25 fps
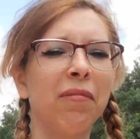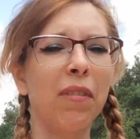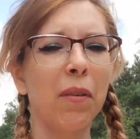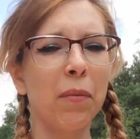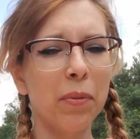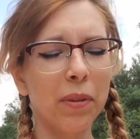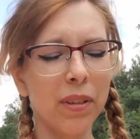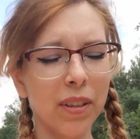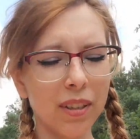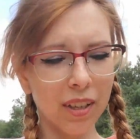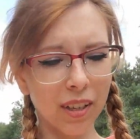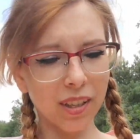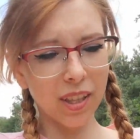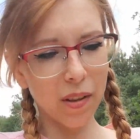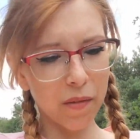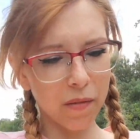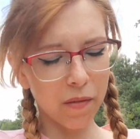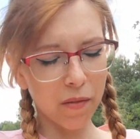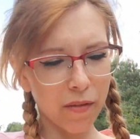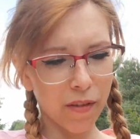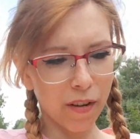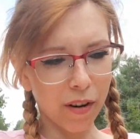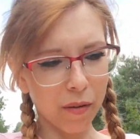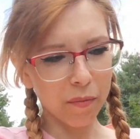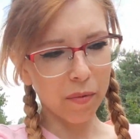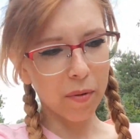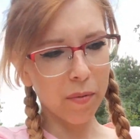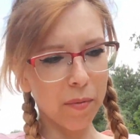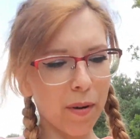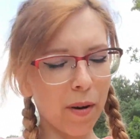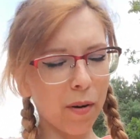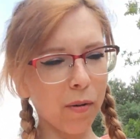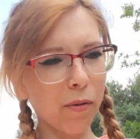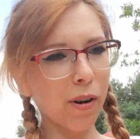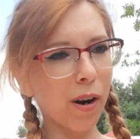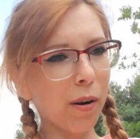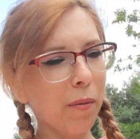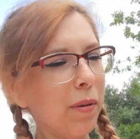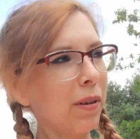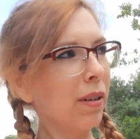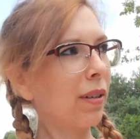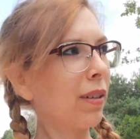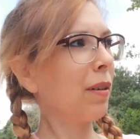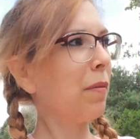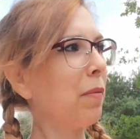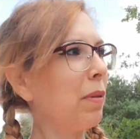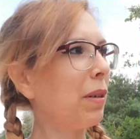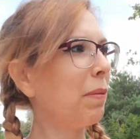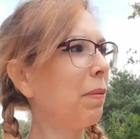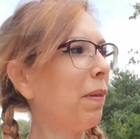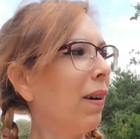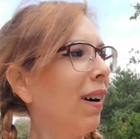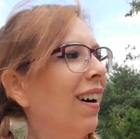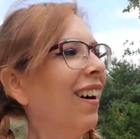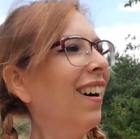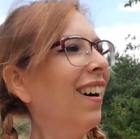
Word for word: ma perché devi farmi paura? perché prima